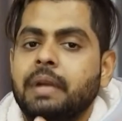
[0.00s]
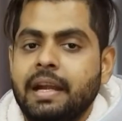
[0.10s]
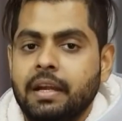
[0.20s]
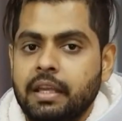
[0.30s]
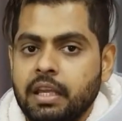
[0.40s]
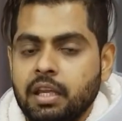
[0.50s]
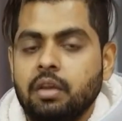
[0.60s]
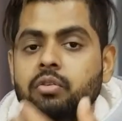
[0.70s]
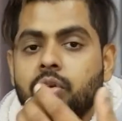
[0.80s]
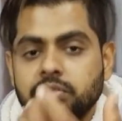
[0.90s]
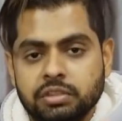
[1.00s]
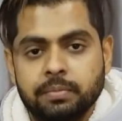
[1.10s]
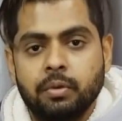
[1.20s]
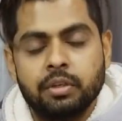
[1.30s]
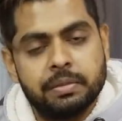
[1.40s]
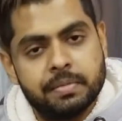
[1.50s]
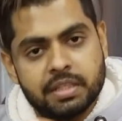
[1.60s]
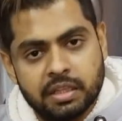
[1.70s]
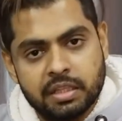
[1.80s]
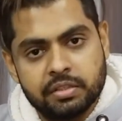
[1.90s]
ब्रांड के ओरिजिनल प्रोटीन भी
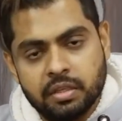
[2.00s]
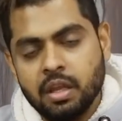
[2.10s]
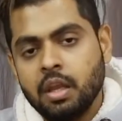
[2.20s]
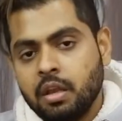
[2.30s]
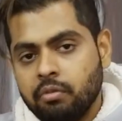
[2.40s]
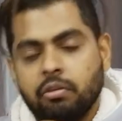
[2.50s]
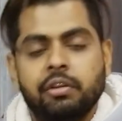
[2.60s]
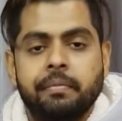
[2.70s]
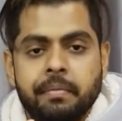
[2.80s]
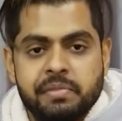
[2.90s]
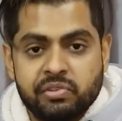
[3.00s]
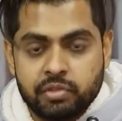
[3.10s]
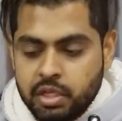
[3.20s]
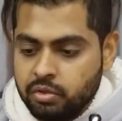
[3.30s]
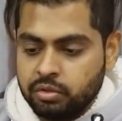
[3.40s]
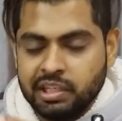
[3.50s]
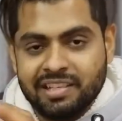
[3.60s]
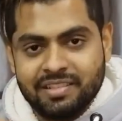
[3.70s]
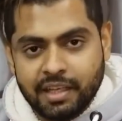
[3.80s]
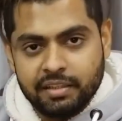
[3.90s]
जल्दी से वाटर में मिक्स नहीं होते
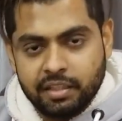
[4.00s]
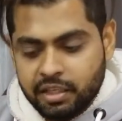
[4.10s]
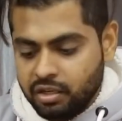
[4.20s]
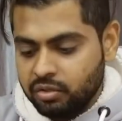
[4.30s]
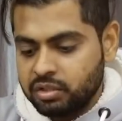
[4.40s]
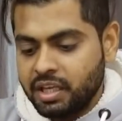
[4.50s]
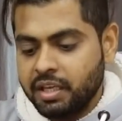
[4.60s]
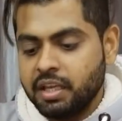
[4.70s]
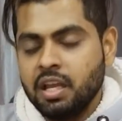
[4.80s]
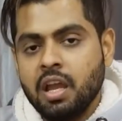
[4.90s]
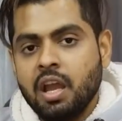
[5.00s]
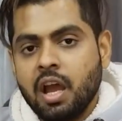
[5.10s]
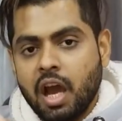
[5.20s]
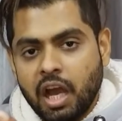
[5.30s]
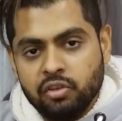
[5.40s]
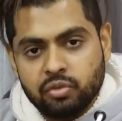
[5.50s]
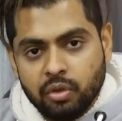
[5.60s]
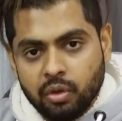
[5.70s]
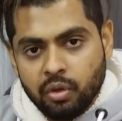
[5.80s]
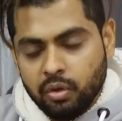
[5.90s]
लेकिन ज़्यादातर क्या होता है कि आइसो